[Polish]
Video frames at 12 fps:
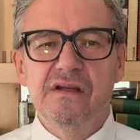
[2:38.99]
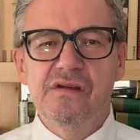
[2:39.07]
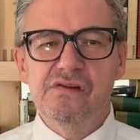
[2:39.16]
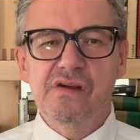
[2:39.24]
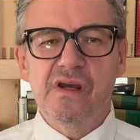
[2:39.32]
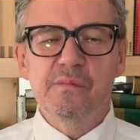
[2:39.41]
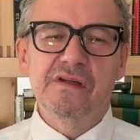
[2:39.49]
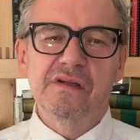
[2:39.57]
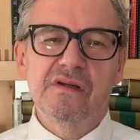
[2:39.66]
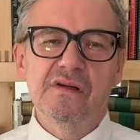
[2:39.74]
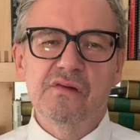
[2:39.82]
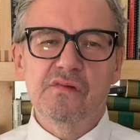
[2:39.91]

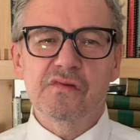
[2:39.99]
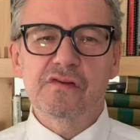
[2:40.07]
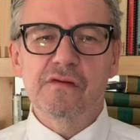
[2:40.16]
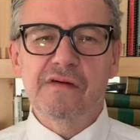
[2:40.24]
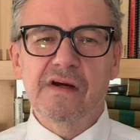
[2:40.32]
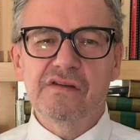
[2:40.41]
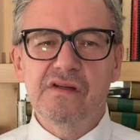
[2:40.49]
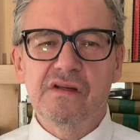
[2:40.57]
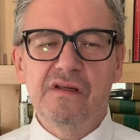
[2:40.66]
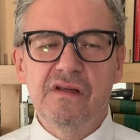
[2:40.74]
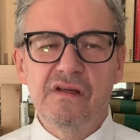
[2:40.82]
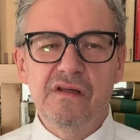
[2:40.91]
idziemy głosować
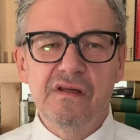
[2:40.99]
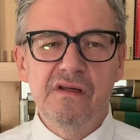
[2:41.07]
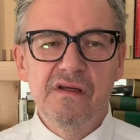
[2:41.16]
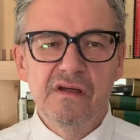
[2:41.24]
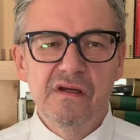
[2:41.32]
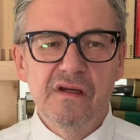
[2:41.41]
i